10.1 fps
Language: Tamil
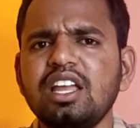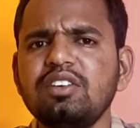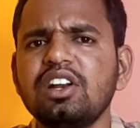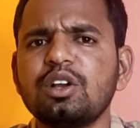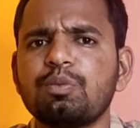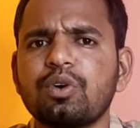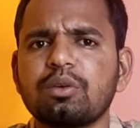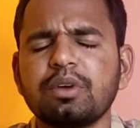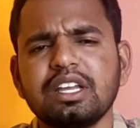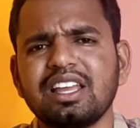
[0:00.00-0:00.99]
தைவானுக்கு
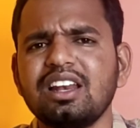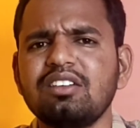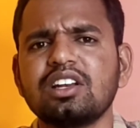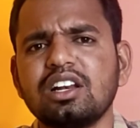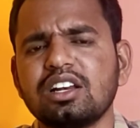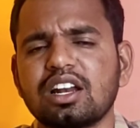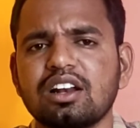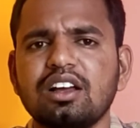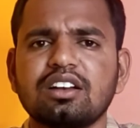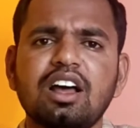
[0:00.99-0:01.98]
போகிறப்ப என்ன வேணாலும்
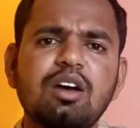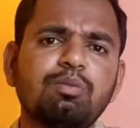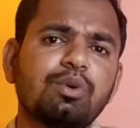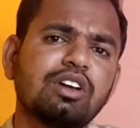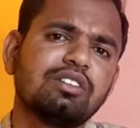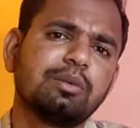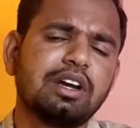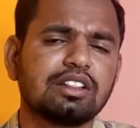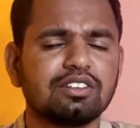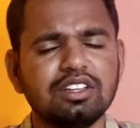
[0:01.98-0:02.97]
நடக்கலாம் நான் போகிற
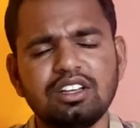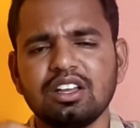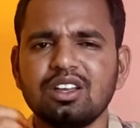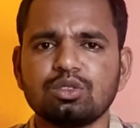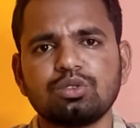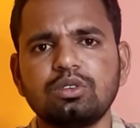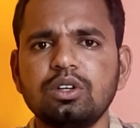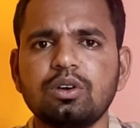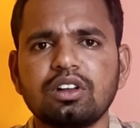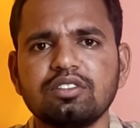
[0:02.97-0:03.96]
விமானத்தை வந்து
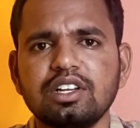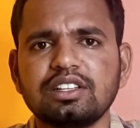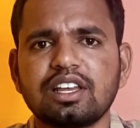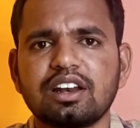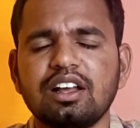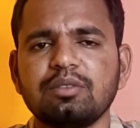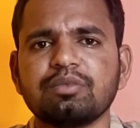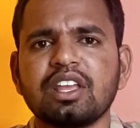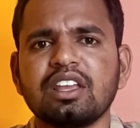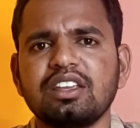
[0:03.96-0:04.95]
சுட்டு கூட
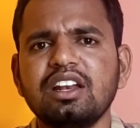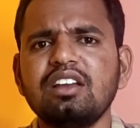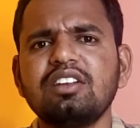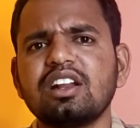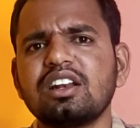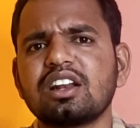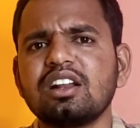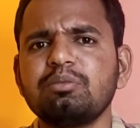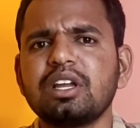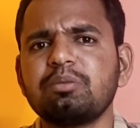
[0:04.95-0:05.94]
வீழ்த்திடலாம் என்ன வேணாலும்
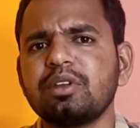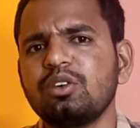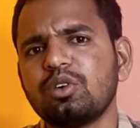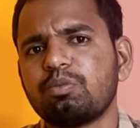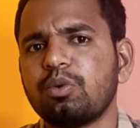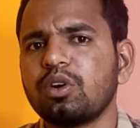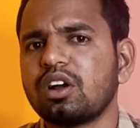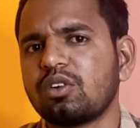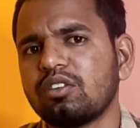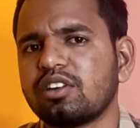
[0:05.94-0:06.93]
நடக்கலாம் மிகப்பெரிய ஒரு
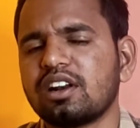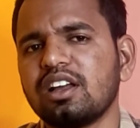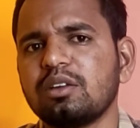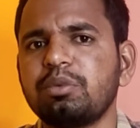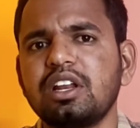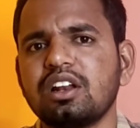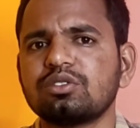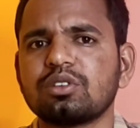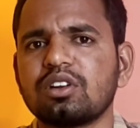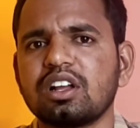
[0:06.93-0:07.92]
போரா கூட வரலாம்
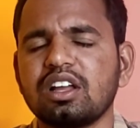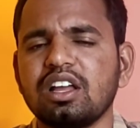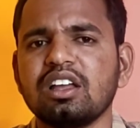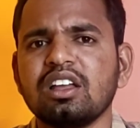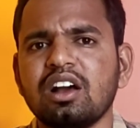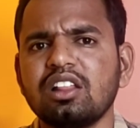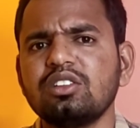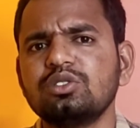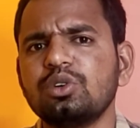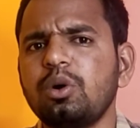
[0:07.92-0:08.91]
இப்படின்லாம் சொல்கிறாங்க
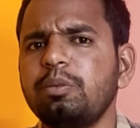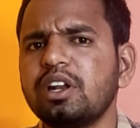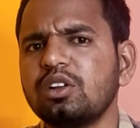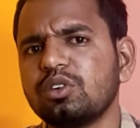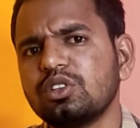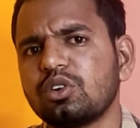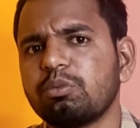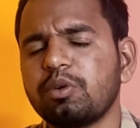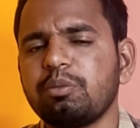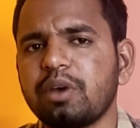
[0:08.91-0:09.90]
அதாவது ஜோ பிடனும் வந்து
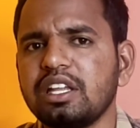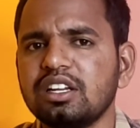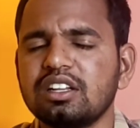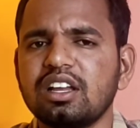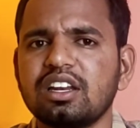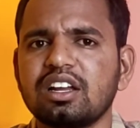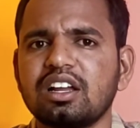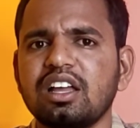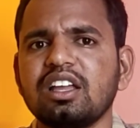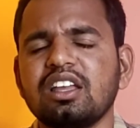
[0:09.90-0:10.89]
ரொம்பவே பயந்துக்கிட்டு தான்
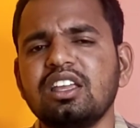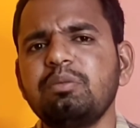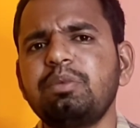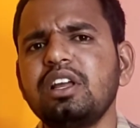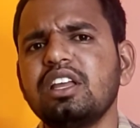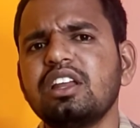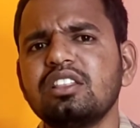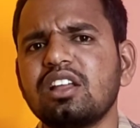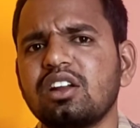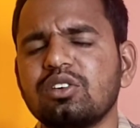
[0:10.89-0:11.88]
இருக்காங்க இப்படி
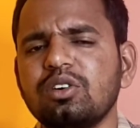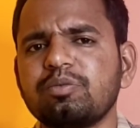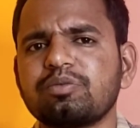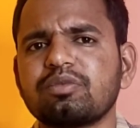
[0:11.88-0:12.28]
இருந்தாலும்